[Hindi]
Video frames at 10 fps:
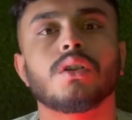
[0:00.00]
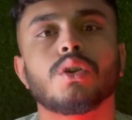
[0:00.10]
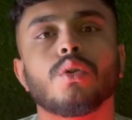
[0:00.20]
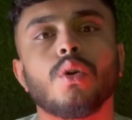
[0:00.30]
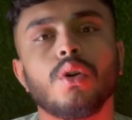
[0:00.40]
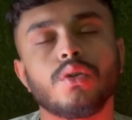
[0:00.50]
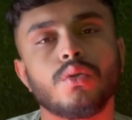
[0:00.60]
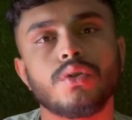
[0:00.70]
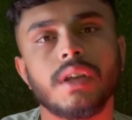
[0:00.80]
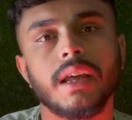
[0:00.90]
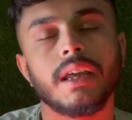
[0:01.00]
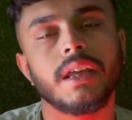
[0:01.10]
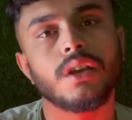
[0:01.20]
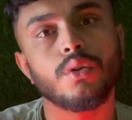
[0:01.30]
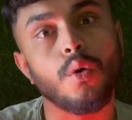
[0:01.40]
तो रौनक सोचता है कि
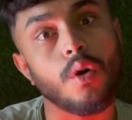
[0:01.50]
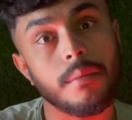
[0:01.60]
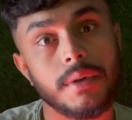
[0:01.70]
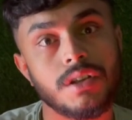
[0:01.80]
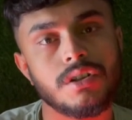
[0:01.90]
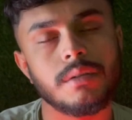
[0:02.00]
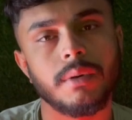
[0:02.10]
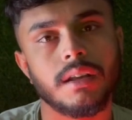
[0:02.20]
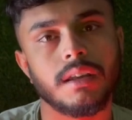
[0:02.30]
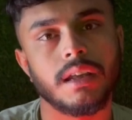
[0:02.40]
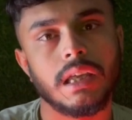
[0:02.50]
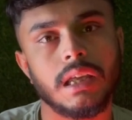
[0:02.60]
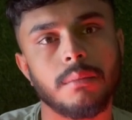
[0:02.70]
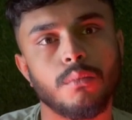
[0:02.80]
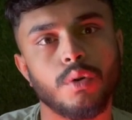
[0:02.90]
ये तो और भी अच्छी बात है
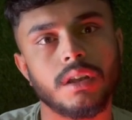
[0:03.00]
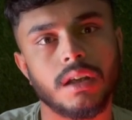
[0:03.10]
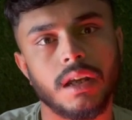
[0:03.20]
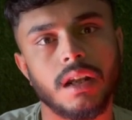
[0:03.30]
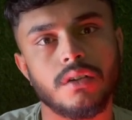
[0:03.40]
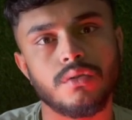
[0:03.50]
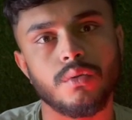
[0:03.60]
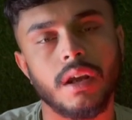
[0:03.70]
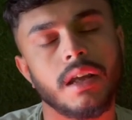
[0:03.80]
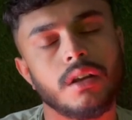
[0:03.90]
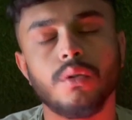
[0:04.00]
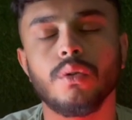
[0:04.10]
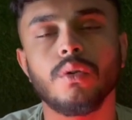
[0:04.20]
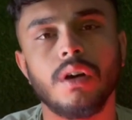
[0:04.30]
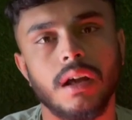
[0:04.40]
कि मोहित अकेला सो रहा है ये
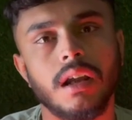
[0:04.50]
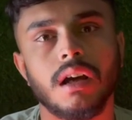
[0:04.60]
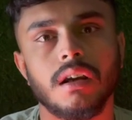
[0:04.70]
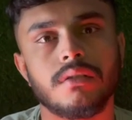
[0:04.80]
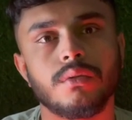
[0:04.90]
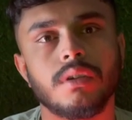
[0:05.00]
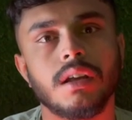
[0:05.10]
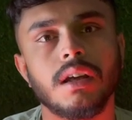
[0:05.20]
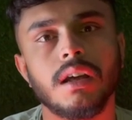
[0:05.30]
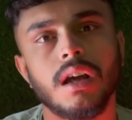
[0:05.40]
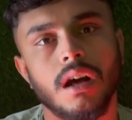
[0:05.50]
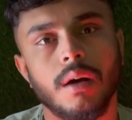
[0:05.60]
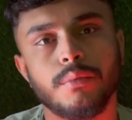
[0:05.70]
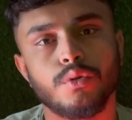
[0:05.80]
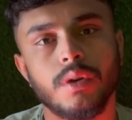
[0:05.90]
दोनों अलग अलग सोते हैं
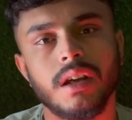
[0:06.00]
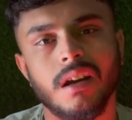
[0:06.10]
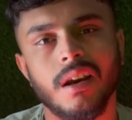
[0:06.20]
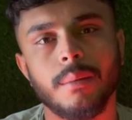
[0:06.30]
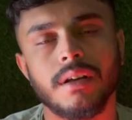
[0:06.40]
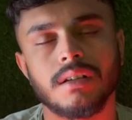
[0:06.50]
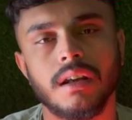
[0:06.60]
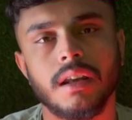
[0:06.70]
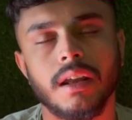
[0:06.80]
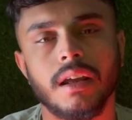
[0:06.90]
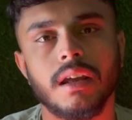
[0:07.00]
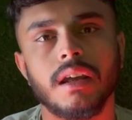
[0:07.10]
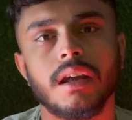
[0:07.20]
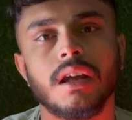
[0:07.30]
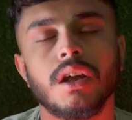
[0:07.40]
अब चोरी करने में आसानी रहेगी
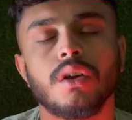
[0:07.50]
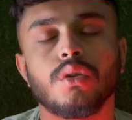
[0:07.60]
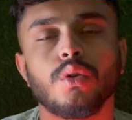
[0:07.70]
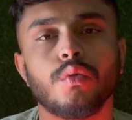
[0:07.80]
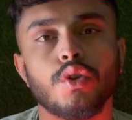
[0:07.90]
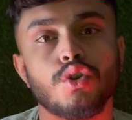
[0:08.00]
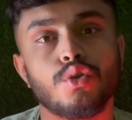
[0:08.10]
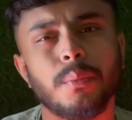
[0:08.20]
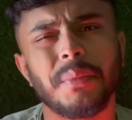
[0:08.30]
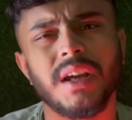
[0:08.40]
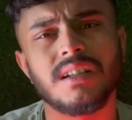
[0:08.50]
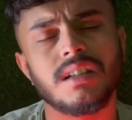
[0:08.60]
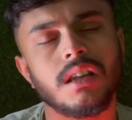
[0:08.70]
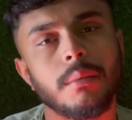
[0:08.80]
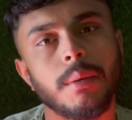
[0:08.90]
तो वो चुपके से
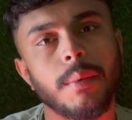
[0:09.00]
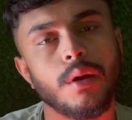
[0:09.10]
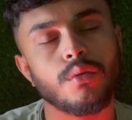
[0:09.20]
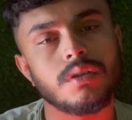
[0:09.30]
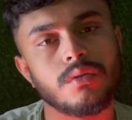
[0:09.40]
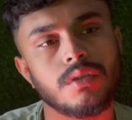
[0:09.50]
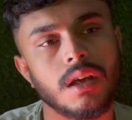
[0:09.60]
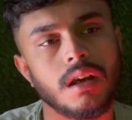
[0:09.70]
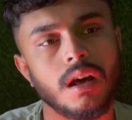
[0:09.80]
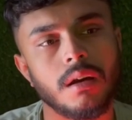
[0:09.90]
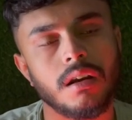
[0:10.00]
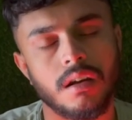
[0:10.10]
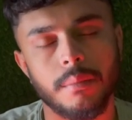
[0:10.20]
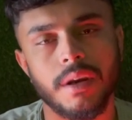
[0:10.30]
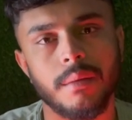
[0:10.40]
दबे पैरों से उसके घर
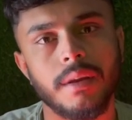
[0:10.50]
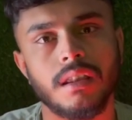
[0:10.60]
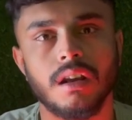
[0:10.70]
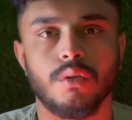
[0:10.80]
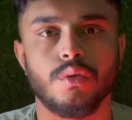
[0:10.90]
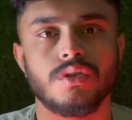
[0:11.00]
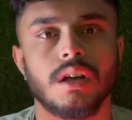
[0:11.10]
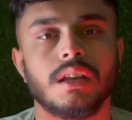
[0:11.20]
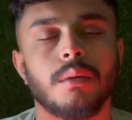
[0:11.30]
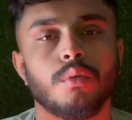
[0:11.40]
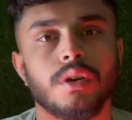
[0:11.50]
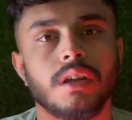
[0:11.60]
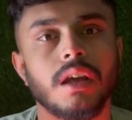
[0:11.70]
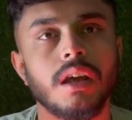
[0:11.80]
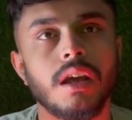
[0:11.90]
कमरे में अंदर घुस जाता है मोहित
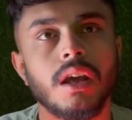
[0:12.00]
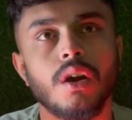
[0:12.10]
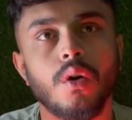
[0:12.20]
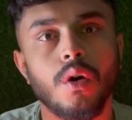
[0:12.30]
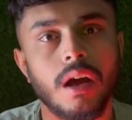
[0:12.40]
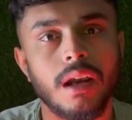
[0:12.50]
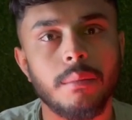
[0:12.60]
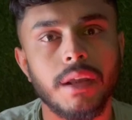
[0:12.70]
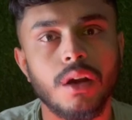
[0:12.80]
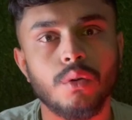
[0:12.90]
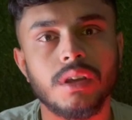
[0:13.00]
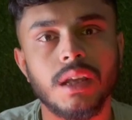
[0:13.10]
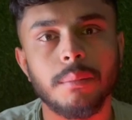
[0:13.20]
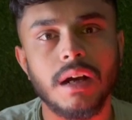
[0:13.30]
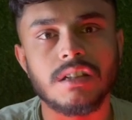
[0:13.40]
के और अलमीरा होती
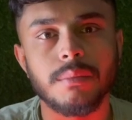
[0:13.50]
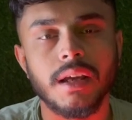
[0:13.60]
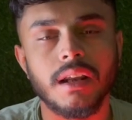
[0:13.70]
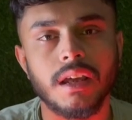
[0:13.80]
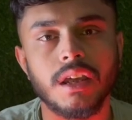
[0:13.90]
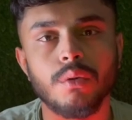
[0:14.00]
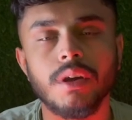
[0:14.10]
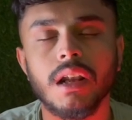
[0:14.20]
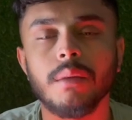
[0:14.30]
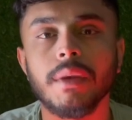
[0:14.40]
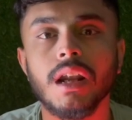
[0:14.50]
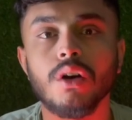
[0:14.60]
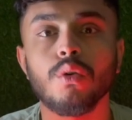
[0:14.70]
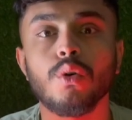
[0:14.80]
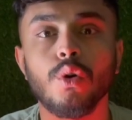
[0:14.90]
है पास में एक रखी हुई अलमीरा
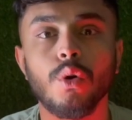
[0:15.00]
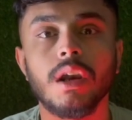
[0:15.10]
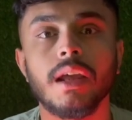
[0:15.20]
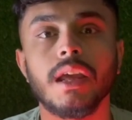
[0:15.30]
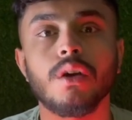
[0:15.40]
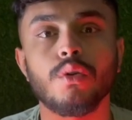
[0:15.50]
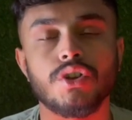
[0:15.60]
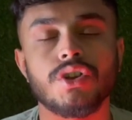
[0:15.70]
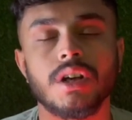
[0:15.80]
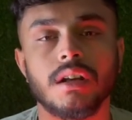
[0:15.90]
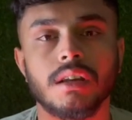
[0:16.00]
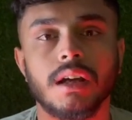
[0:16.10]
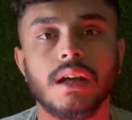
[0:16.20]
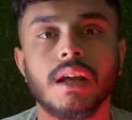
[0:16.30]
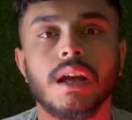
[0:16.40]
को खोलने की कोशिश करता
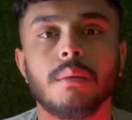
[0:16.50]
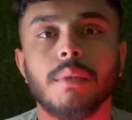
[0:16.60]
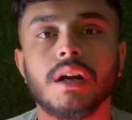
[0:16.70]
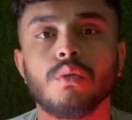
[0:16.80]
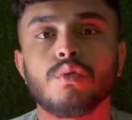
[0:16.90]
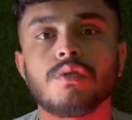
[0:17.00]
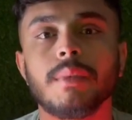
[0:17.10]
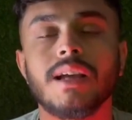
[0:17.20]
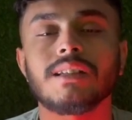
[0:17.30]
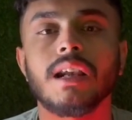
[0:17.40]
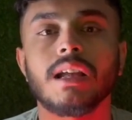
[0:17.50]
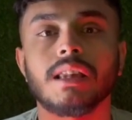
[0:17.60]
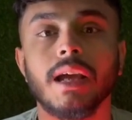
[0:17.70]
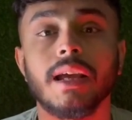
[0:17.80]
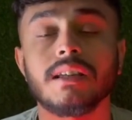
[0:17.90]
है बट उसमें ऐसा
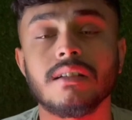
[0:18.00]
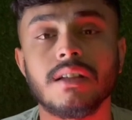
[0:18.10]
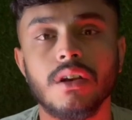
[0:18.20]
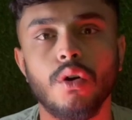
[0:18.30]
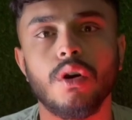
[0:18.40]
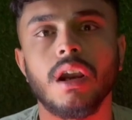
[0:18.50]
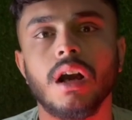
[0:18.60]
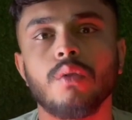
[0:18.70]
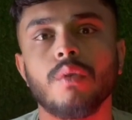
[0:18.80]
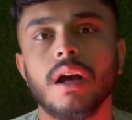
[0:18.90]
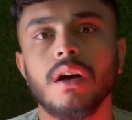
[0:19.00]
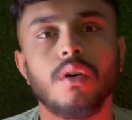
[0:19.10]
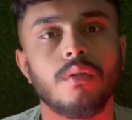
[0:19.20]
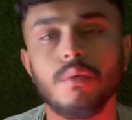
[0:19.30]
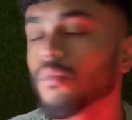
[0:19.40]
लगता है कि जैसे लॉक लगा हुआ है
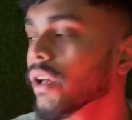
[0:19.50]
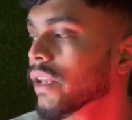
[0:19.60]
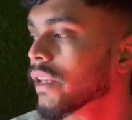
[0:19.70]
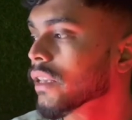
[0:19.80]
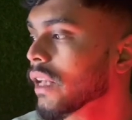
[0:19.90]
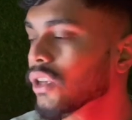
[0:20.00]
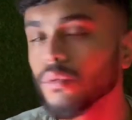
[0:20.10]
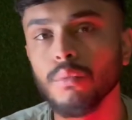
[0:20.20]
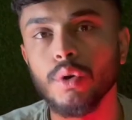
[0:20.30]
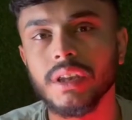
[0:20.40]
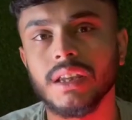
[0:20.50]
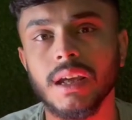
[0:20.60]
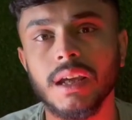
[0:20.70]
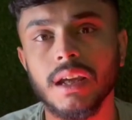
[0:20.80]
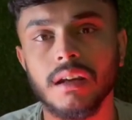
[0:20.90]
और वो मुड़ के देखता है तो मोहित
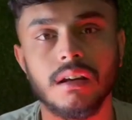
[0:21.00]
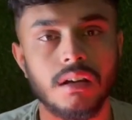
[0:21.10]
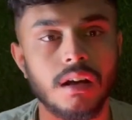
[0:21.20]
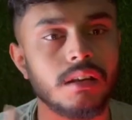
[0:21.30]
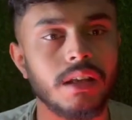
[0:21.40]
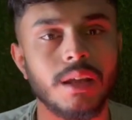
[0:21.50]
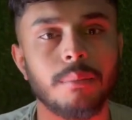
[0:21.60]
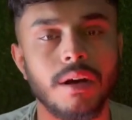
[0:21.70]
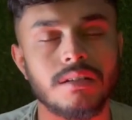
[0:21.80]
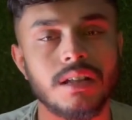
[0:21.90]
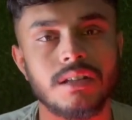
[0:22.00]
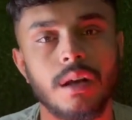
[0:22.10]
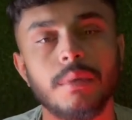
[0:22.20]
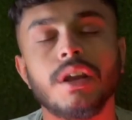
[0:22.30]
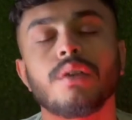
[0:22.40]
के गर्दन के पास एक
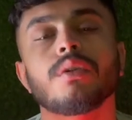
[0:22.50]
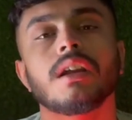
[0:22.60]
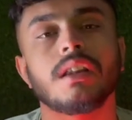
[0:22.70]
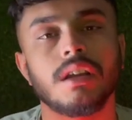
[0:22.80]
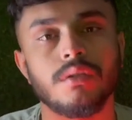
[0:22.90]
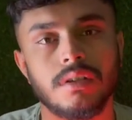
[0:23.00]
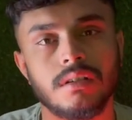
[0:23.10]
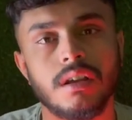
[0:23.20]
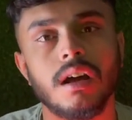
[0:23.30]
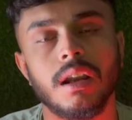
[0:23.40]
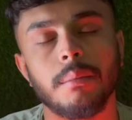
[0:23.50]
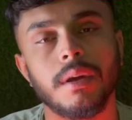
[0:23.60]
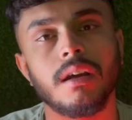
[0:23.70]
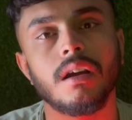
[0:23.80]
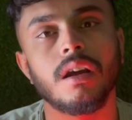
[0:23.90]
चाबी रखी हुई दिखती है उसे सिराने पे